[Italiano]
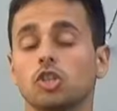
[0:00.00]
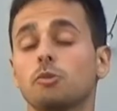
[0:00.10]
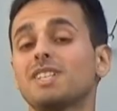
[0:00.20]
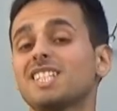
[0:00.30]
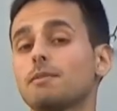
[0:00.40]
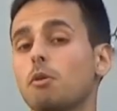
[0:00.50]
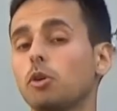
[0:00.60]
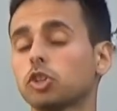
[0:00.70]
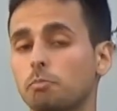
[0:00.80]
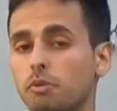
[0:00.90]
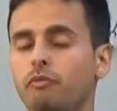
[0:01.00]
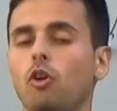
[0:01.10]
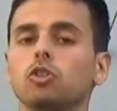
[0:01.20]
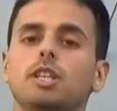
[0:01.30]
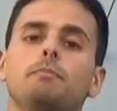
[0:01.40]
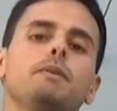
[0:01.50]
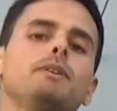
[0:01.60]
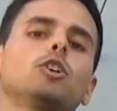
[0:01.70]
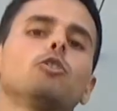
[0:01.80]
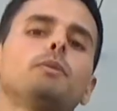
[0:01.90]
Ci penseremo molte più volte
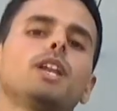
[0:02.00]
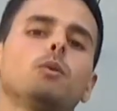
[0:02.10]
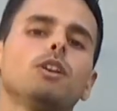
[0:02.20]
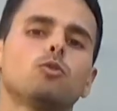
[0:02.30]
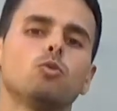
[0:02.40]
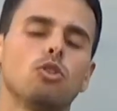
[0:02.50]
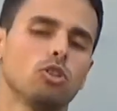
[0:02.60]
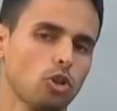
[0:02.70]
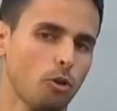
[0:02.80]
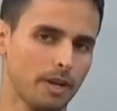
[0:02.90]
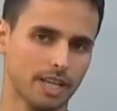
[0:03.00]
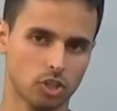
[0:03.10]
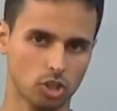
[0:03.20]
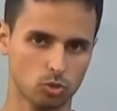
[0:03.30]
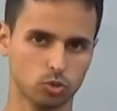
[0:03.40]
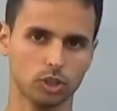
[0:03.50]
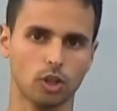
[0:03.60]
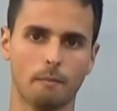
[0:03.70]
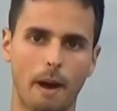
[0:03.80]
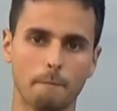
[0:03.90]
prima di colpire qualcuno solo perché ci ha insultato
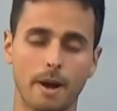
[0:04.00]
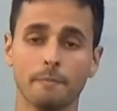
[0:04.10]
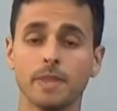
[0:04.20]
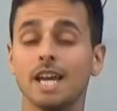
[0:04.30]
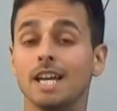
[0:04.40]
la mamma.